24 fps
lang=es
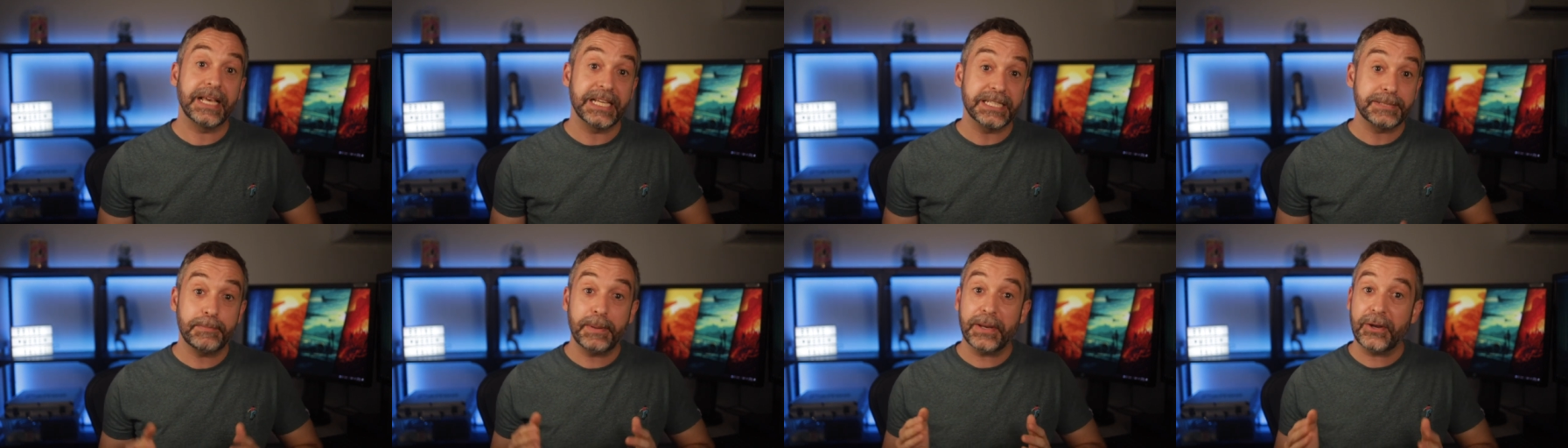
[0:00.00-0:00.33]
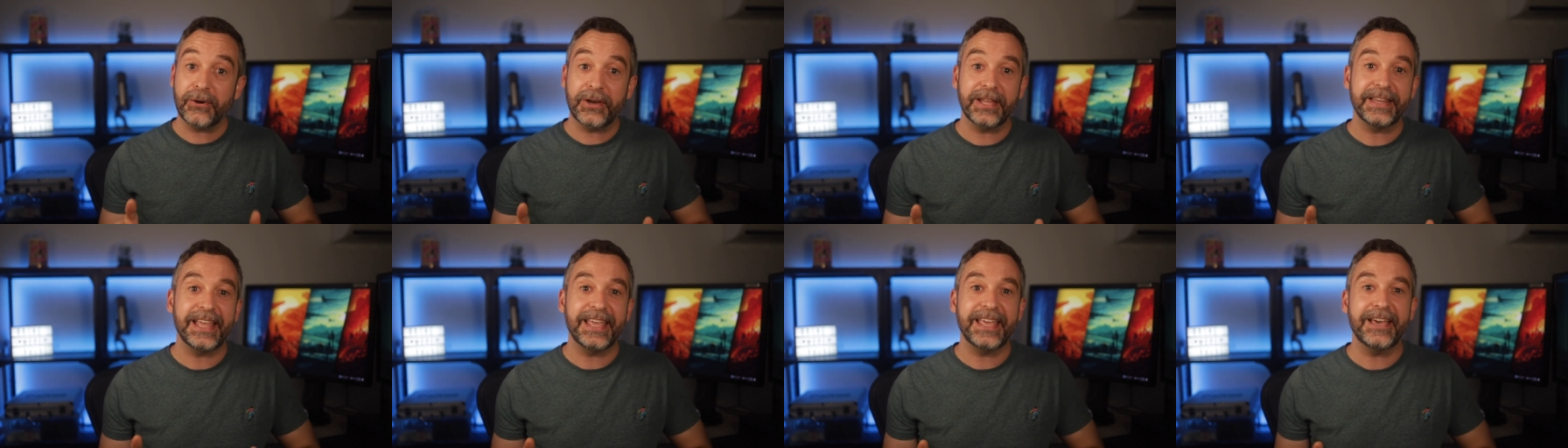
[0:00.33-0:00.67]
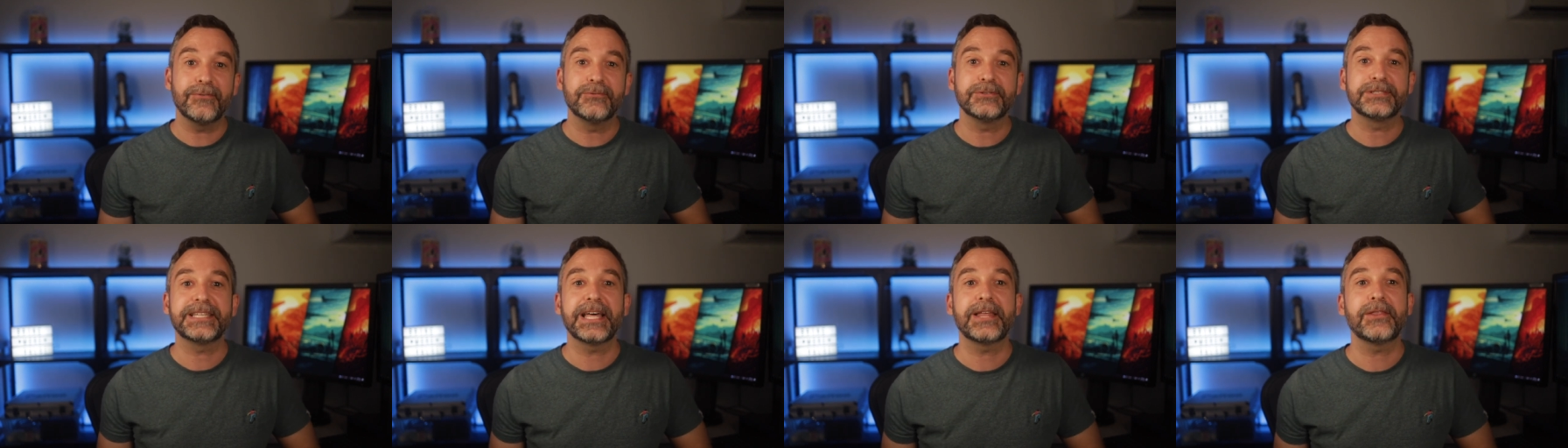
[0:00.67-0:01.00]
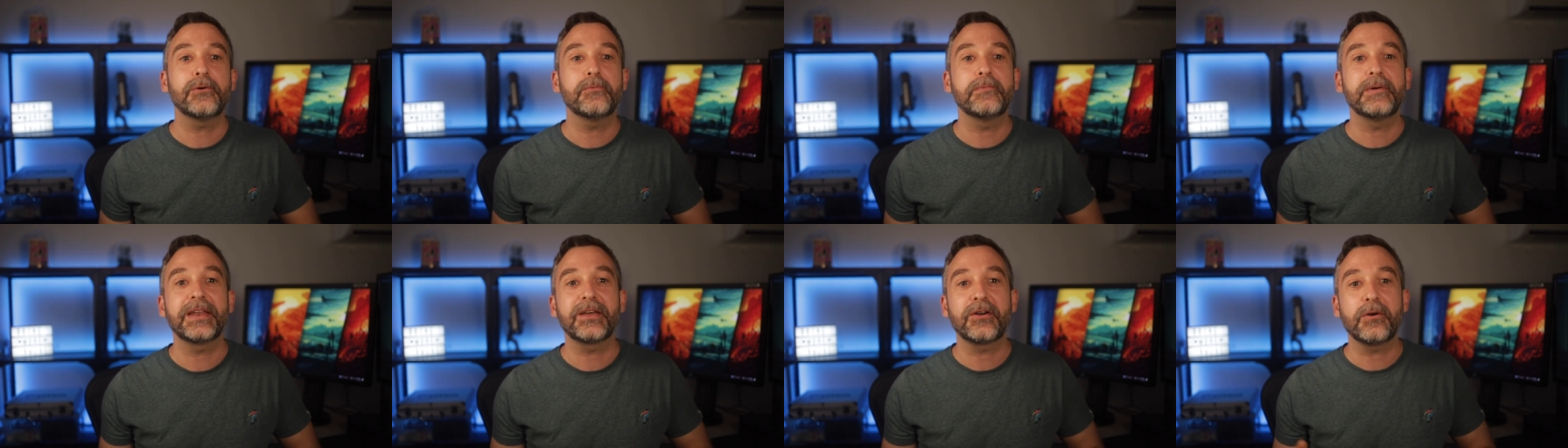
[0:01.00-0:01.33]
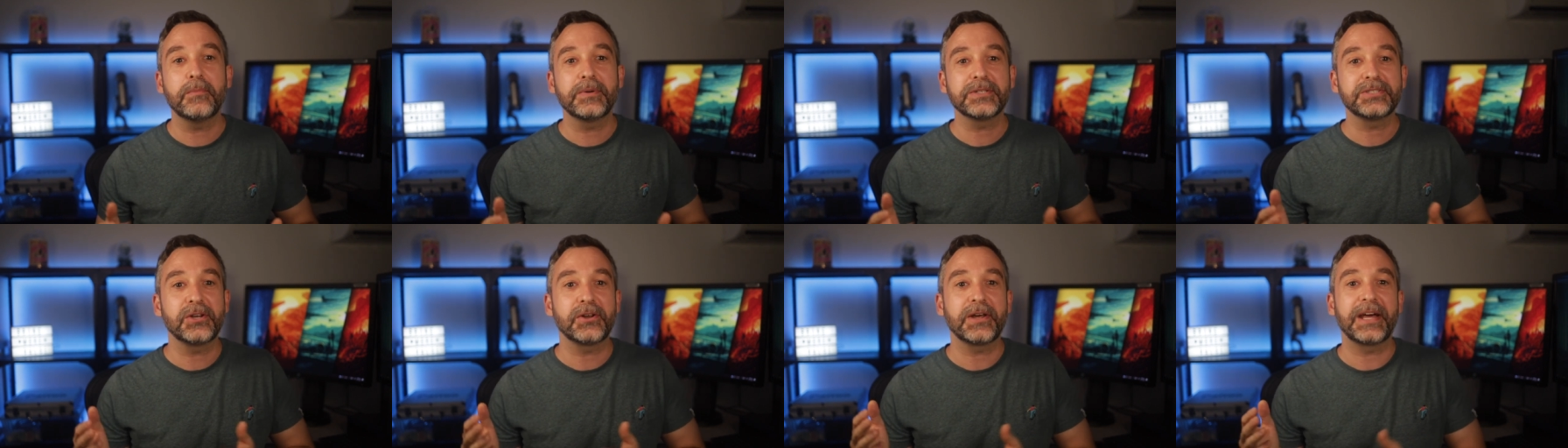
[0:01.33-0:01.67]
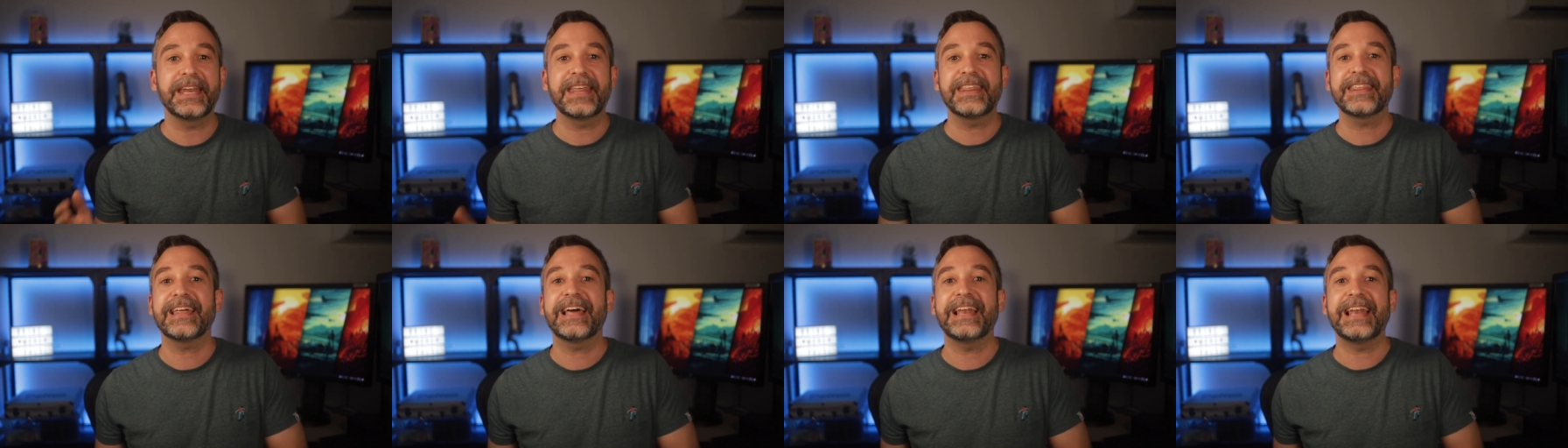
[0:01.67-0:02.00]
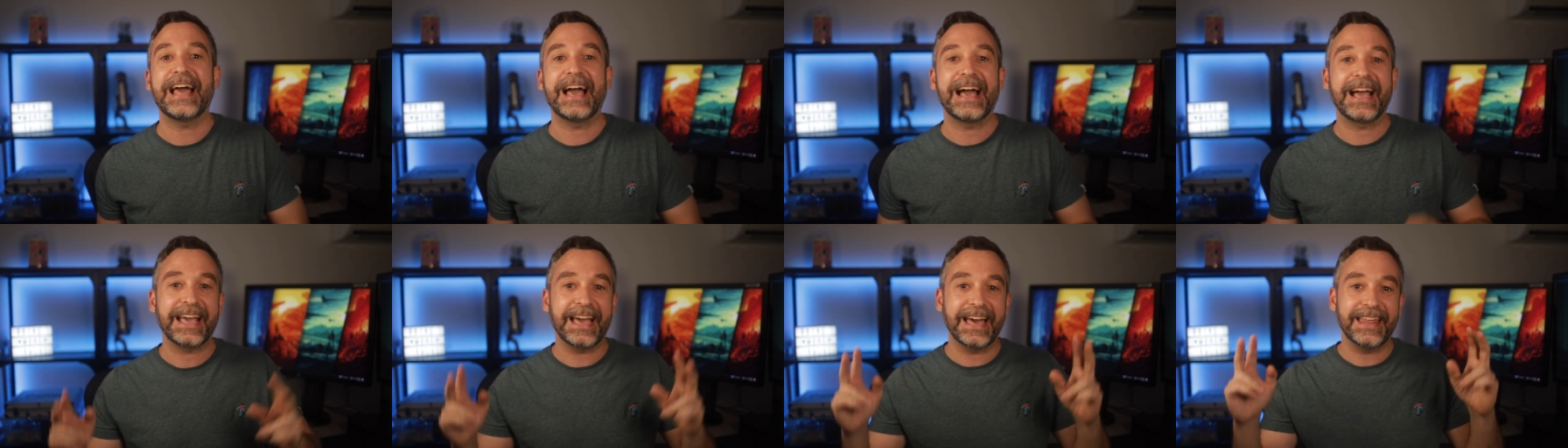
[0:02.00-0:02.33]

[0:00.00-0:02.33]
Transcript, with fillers: Espero que te haya gustado ver cómo se organiza la